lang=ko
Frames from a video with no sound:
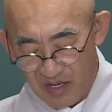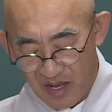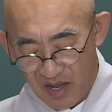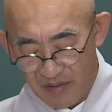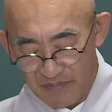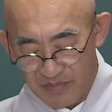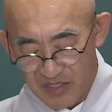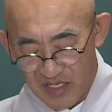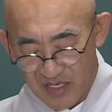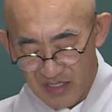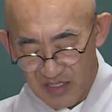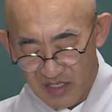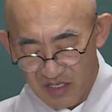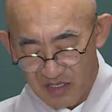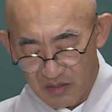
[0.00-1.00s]

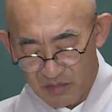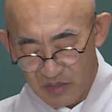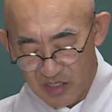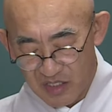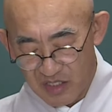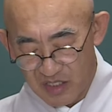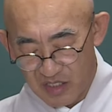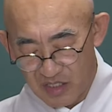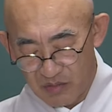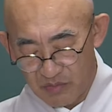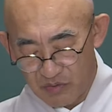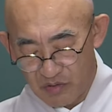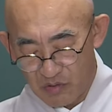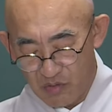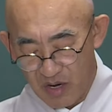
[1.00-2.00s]
함작찬염
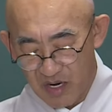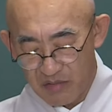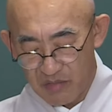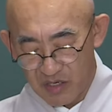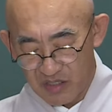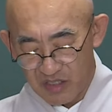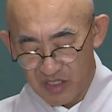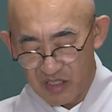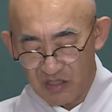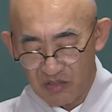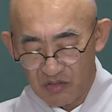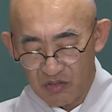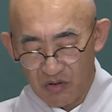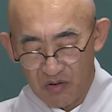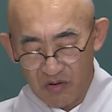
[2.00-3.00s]
시불 광명
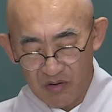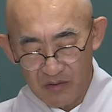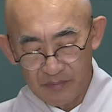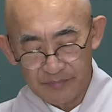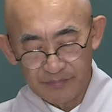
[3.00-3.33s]
신통